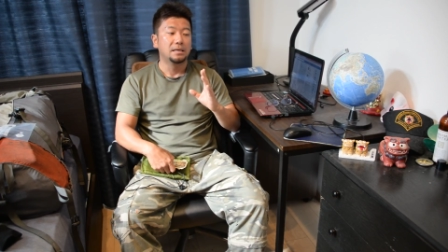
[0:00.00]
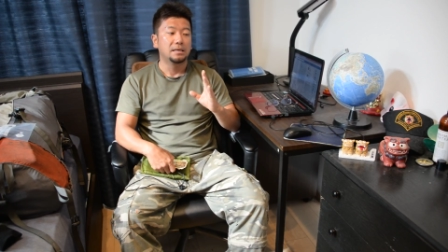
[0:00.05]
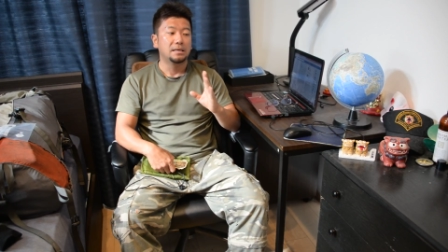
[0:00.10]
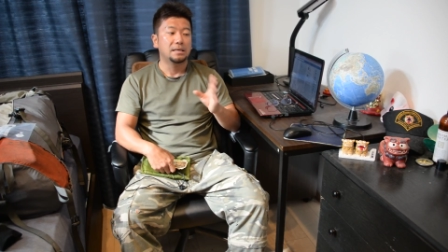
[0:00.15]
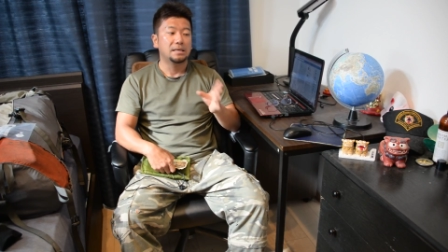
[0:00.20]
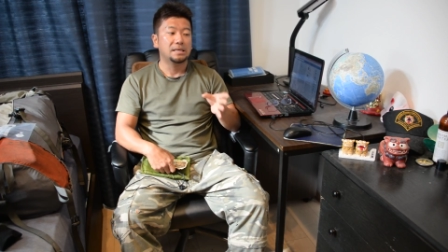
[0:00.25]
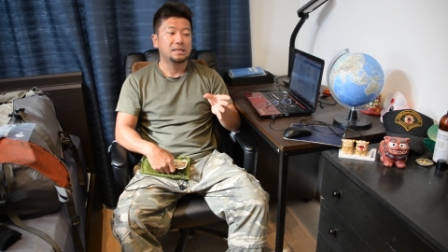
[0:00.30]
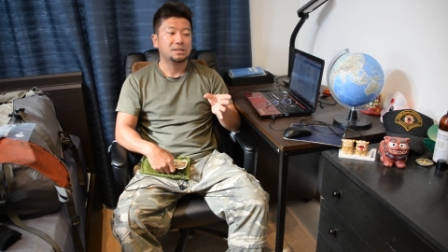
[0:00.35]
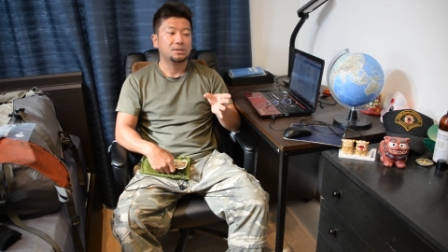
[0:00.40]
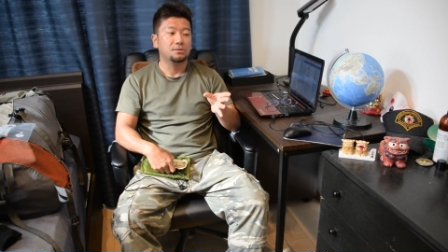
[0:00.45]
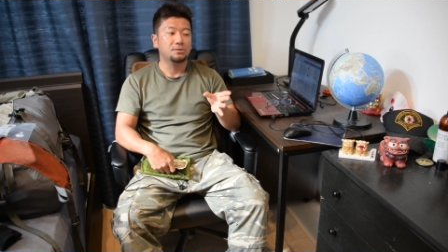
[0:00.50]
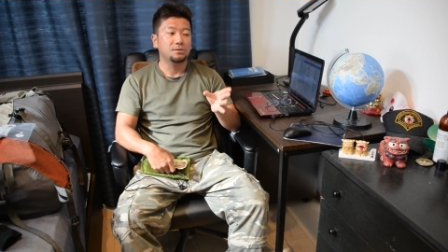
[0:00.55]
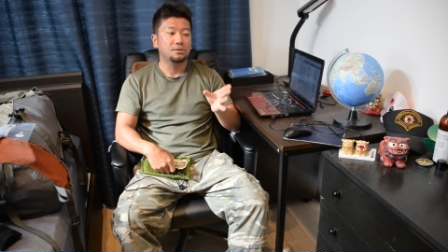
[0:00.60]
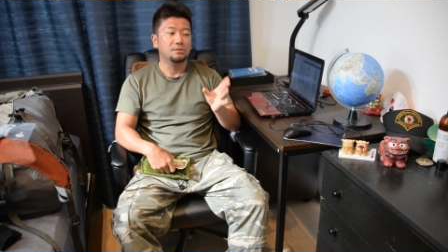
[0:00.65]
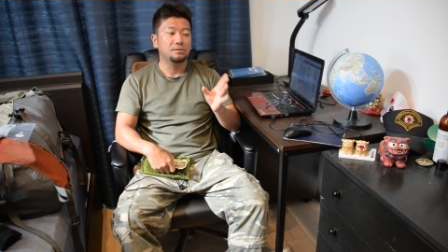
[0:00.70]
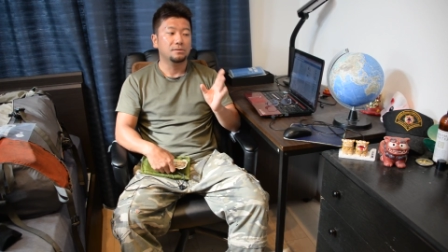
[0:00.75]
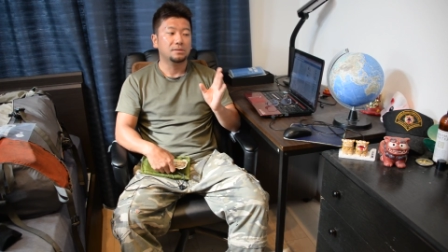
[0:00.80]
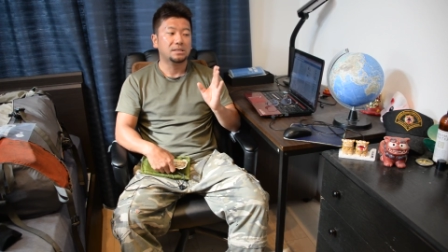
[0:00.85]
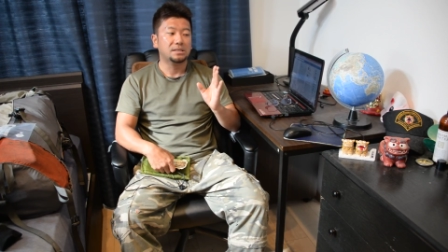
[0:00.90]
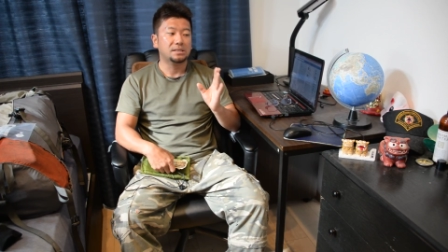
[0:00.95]
えー、そう
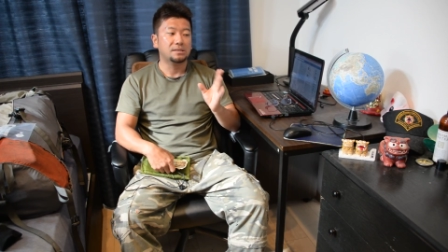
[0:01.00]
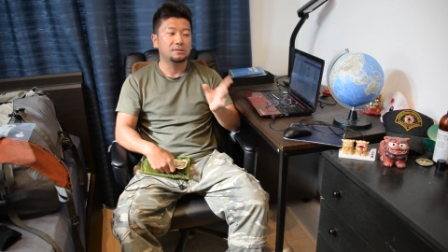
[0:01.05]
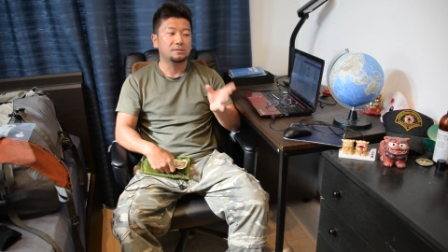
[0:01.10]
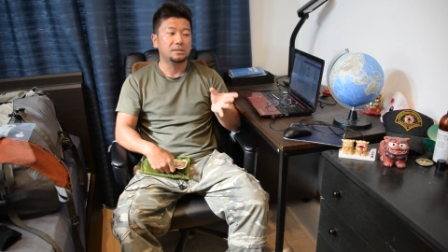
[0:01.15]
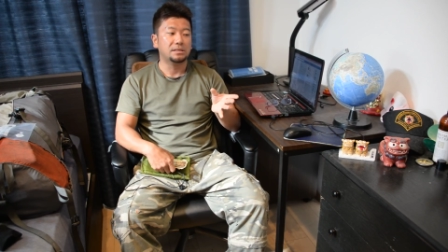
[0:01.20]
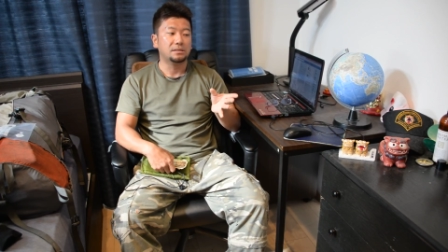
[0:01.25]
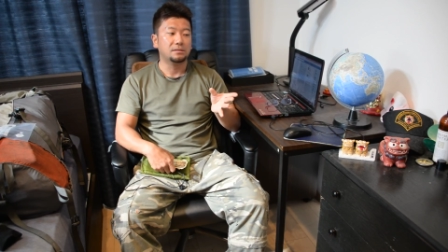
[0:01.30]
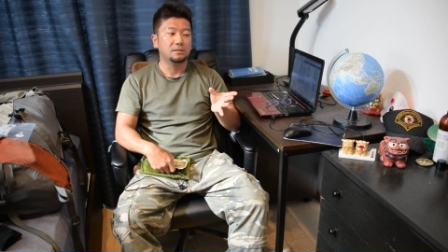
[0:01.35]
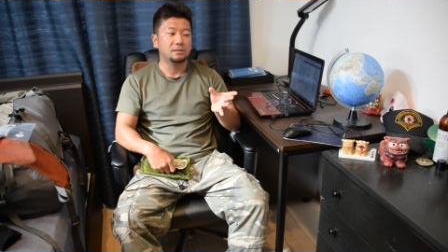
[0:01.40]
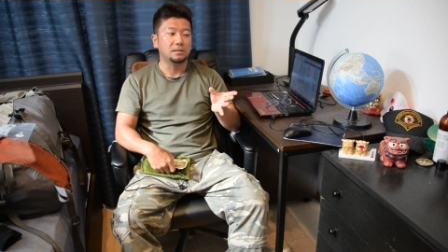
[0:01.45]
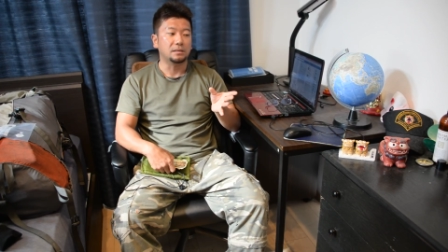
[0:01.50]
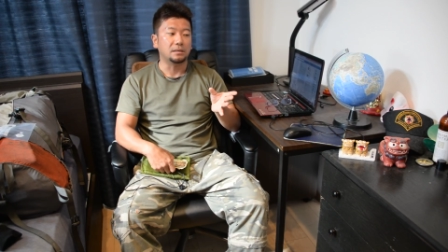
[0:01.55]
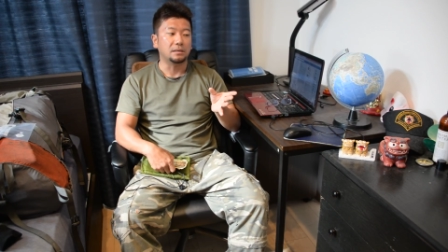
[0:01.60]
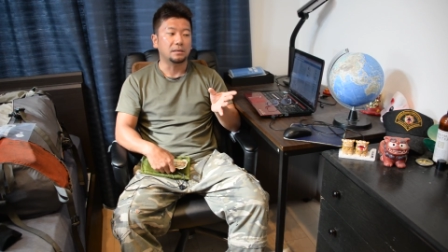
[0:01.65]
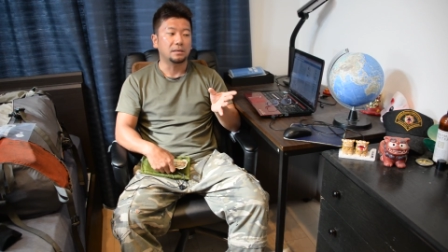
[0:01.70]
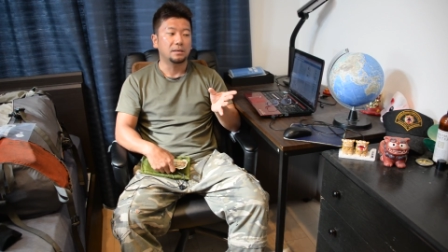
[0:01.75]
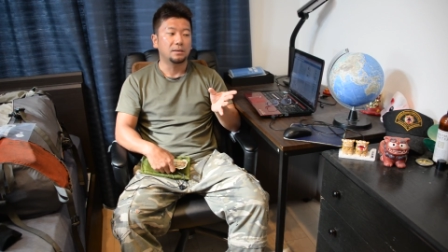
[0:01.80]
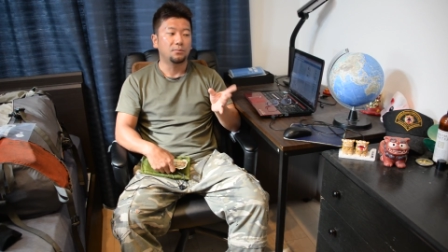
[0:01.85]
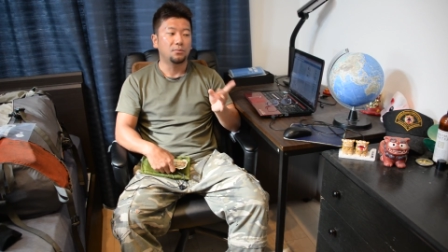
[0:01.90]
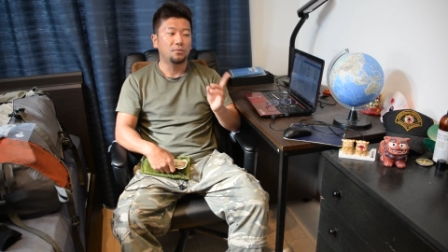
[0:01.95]
いう質の低
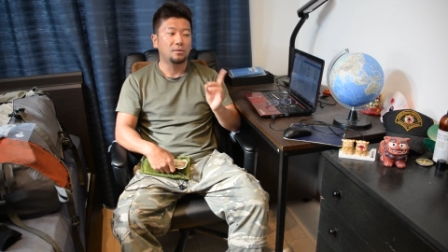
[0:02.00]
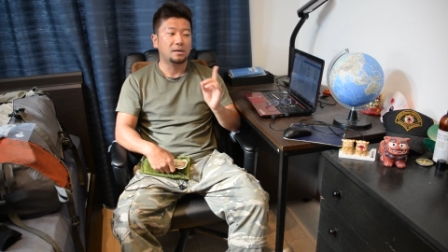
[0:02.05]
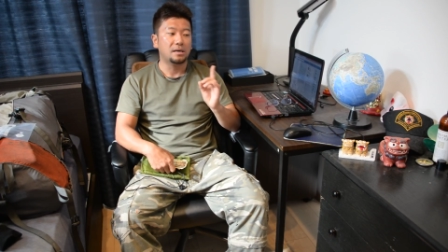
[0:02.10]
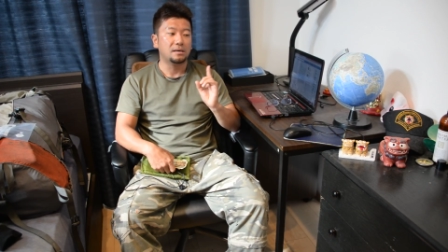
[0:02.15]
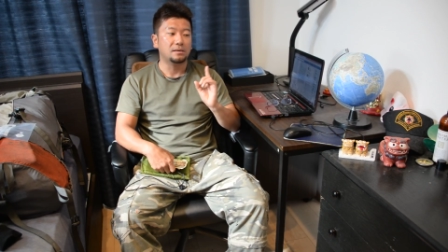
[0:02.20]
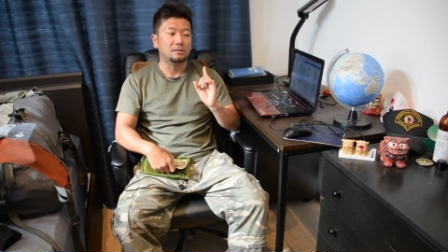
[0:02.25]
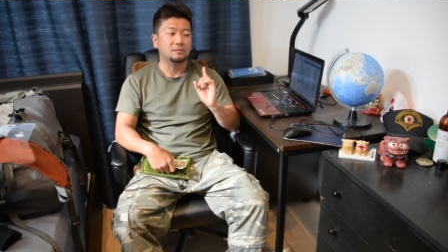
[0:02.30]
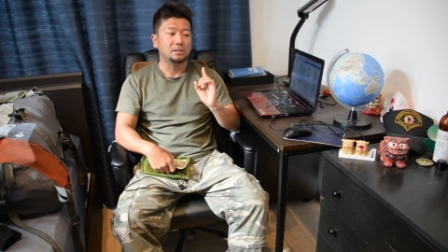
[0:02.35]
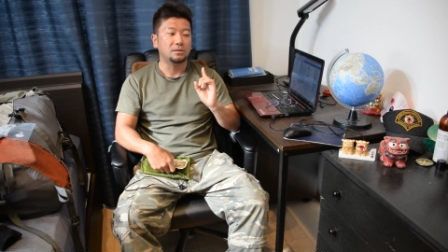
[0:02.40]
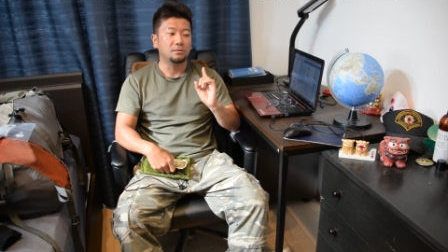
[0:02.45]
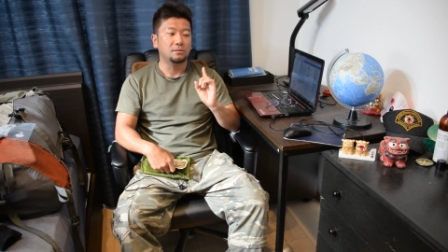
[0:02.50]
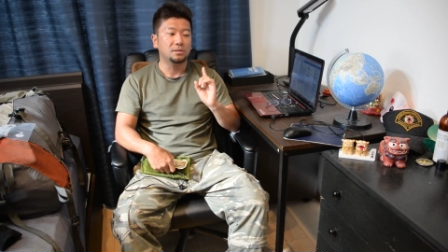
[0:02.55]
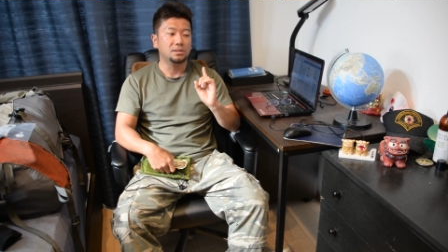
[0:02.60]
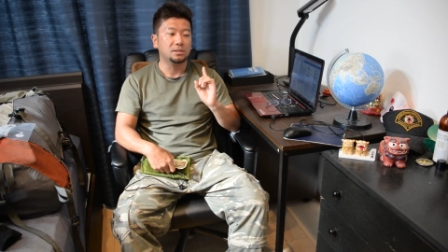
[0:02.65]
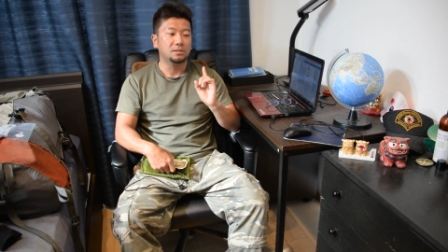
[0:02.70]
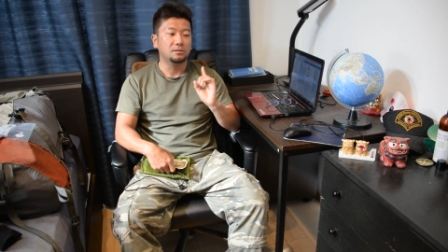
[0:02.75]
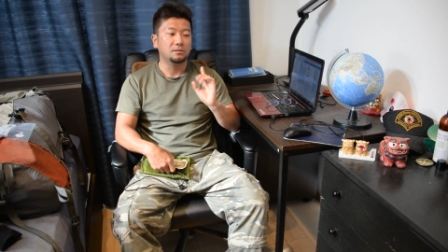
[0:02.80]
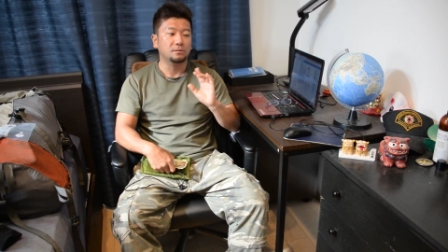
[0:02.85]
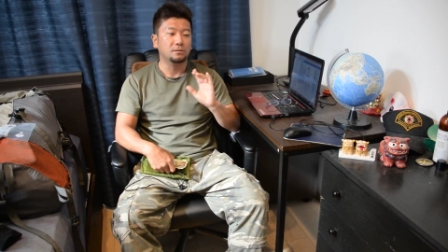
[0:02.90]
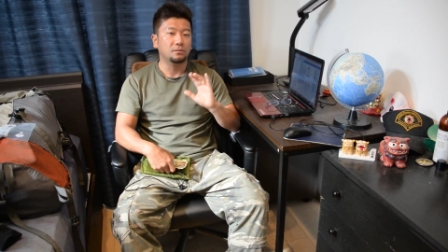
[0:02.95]
い、モラル、日本
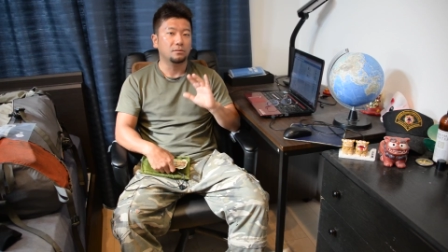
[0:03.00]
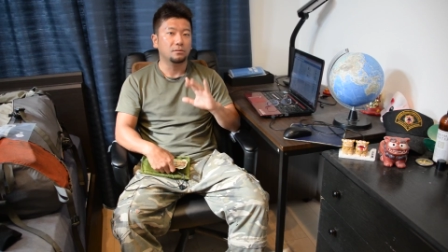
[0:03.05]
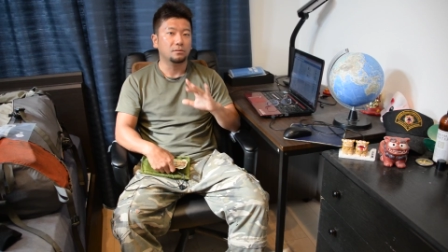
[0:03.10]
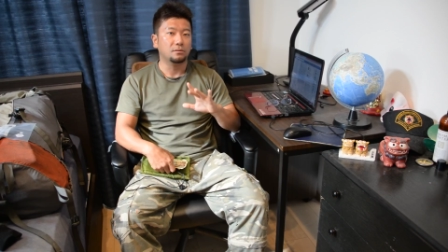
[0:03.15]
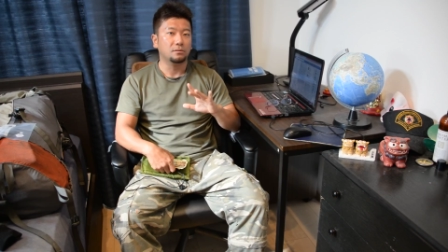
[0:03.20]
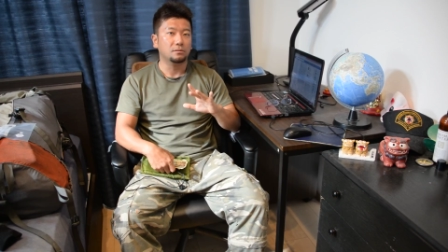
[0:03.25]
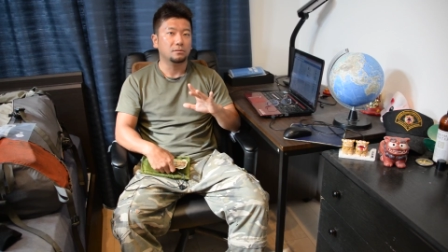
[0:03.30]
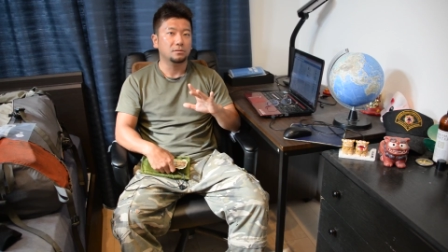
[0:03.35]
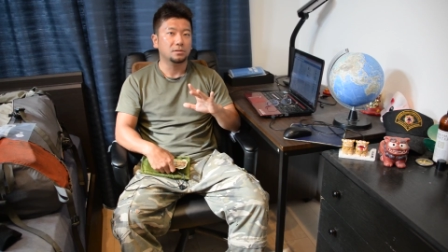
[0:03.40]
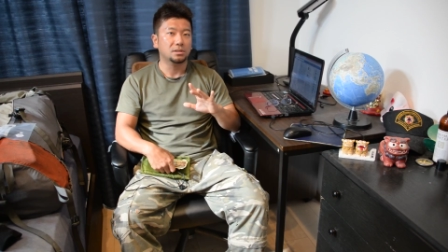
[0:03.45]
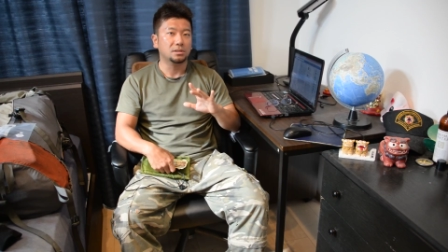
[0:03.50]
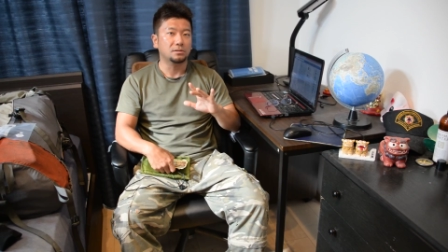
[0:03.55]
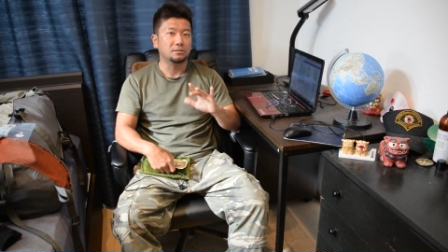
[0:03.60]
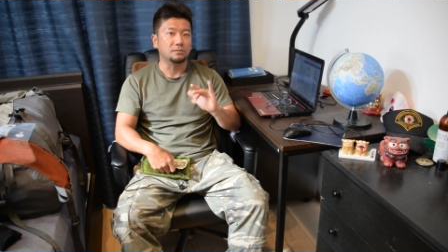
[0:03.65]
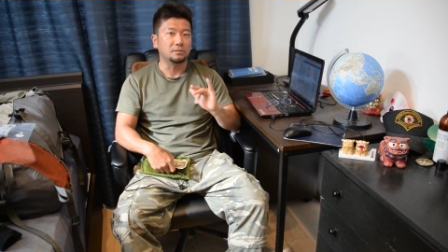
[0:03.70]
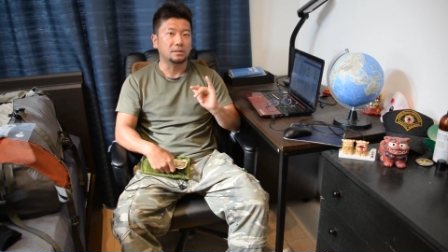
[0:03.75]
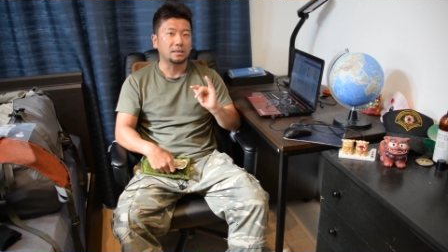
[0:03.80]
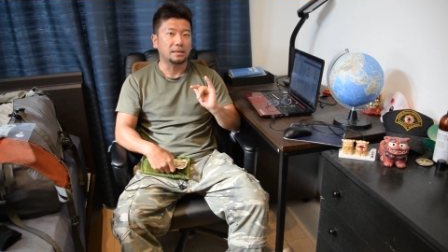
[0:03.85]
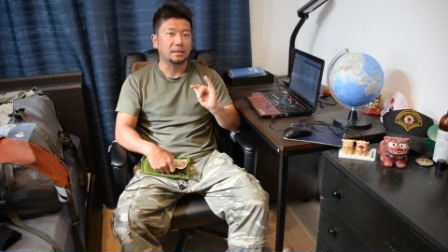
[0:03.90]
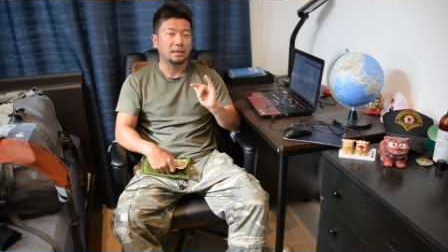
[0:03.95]
人の道徳
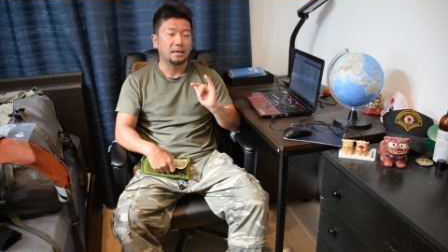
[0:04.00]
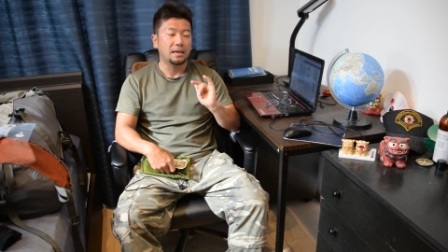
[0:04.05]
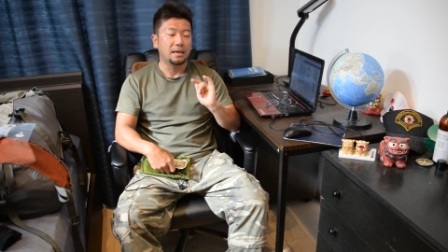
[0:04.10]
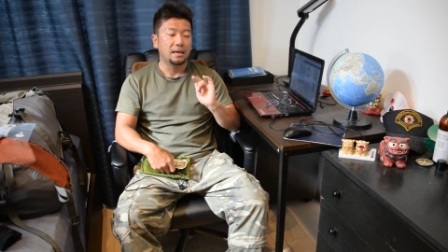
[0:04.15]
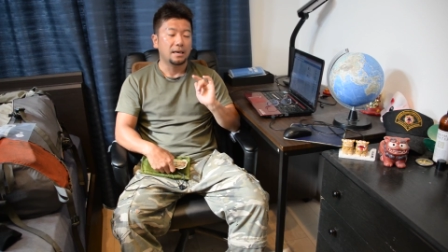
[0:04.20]
心をね、